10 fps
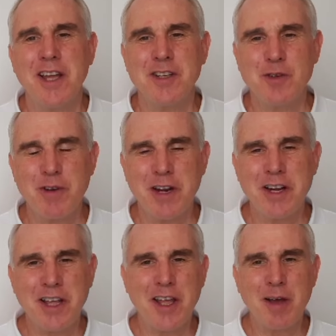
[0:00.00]
su
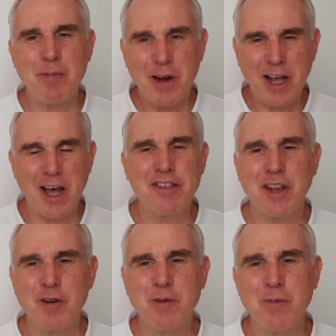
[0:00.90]
energía para
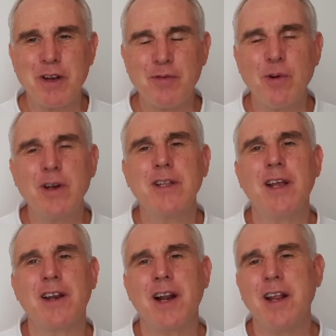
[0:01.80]
hacernos más fuerte
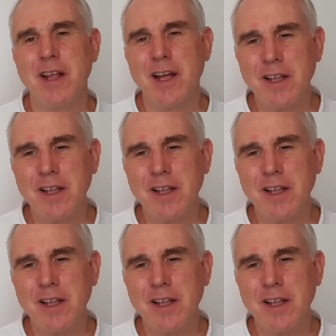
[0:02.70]
en realidad